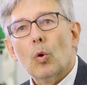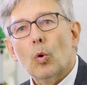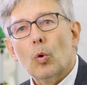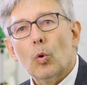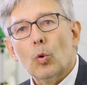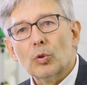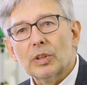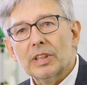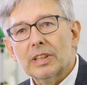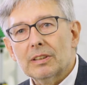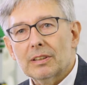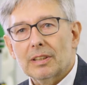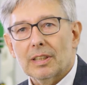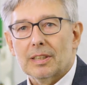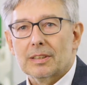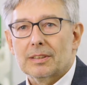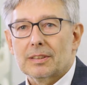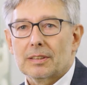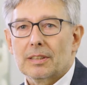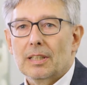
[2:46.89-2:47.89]
ohne
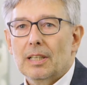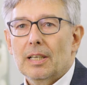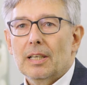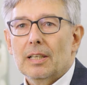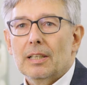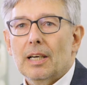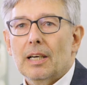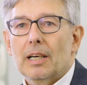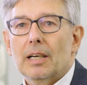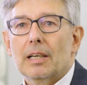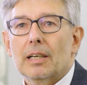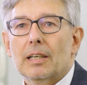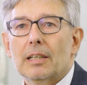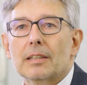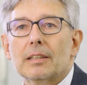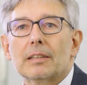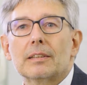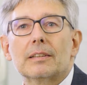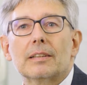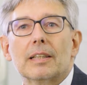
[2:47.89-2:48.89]
dass
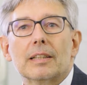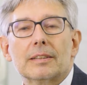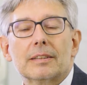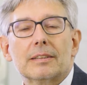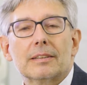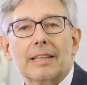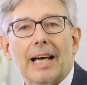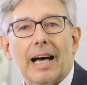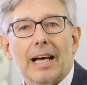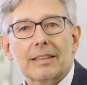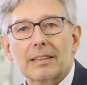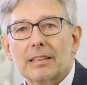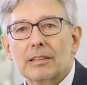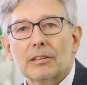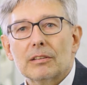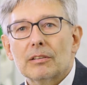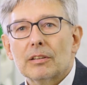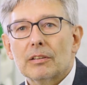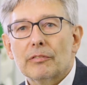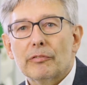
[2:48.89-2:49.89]
äh, dass
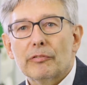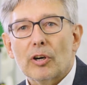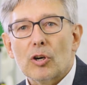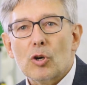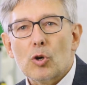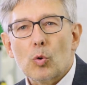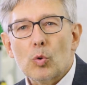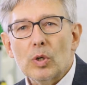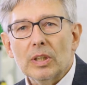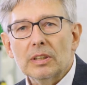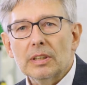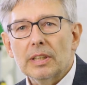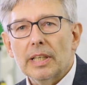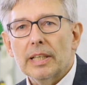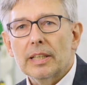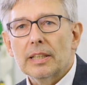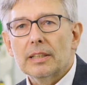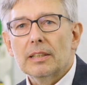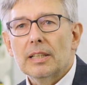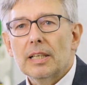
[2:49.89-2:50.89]
Daten verloren
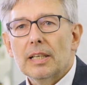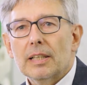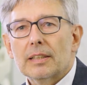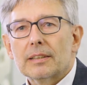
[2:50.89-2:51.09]
gehen,